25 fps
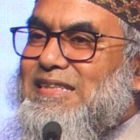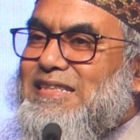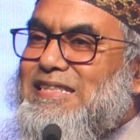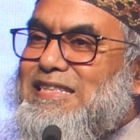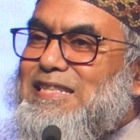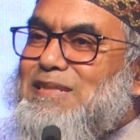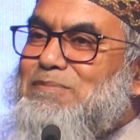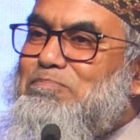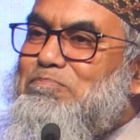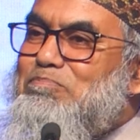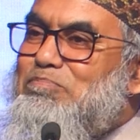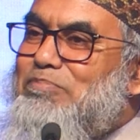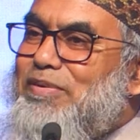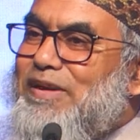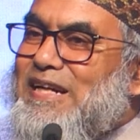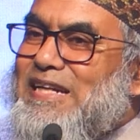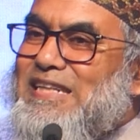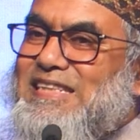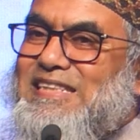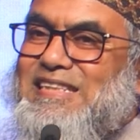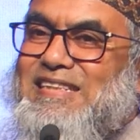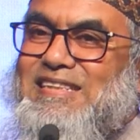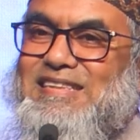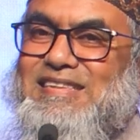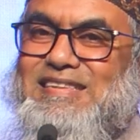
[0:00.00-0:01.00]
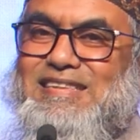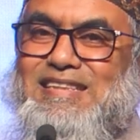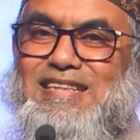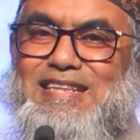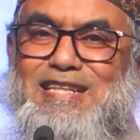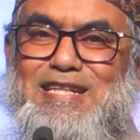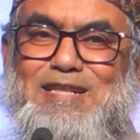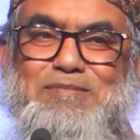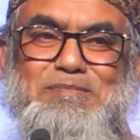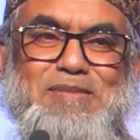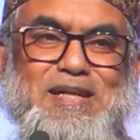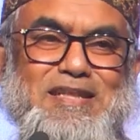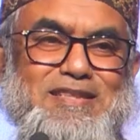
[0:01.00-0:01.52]
ডিপ্রেশন থেকে
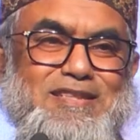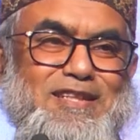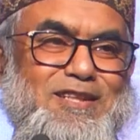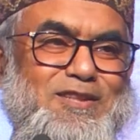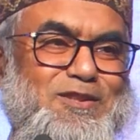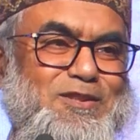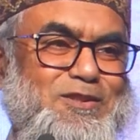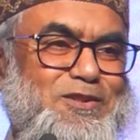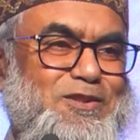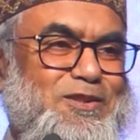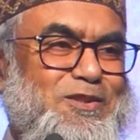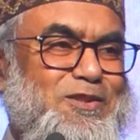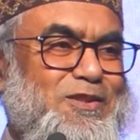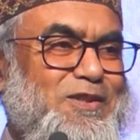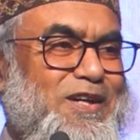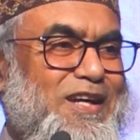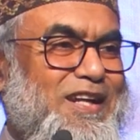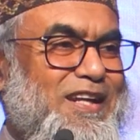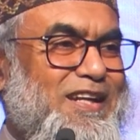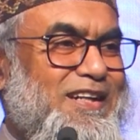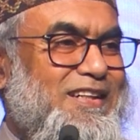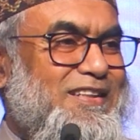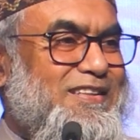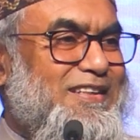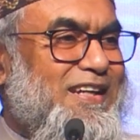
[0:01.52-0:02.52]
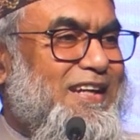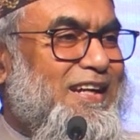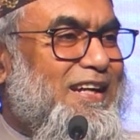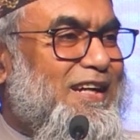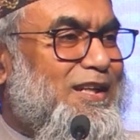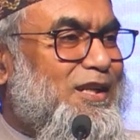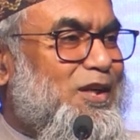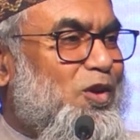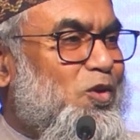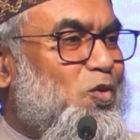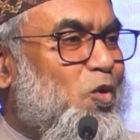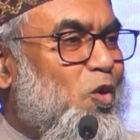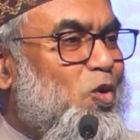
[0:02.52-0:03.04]
বাঁচানোর জন্য আল্লাহ তালা
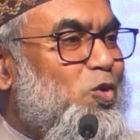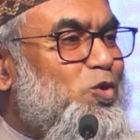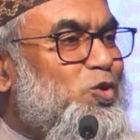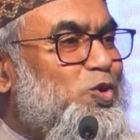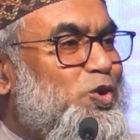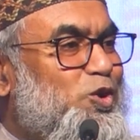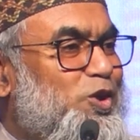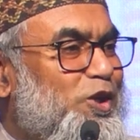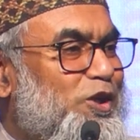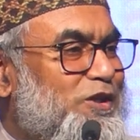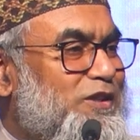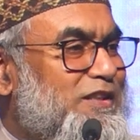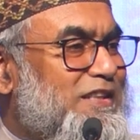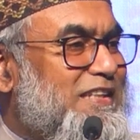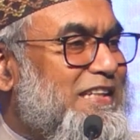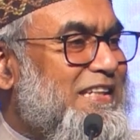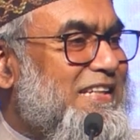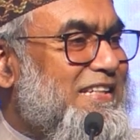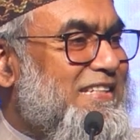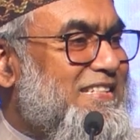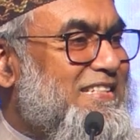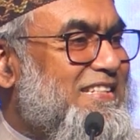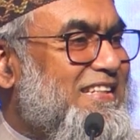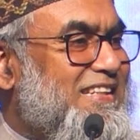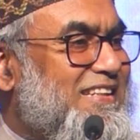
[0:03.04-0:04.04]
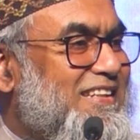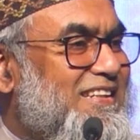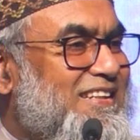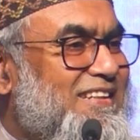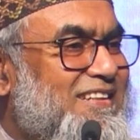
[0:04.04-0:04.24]
একটা ঔষধ দিয়েছেন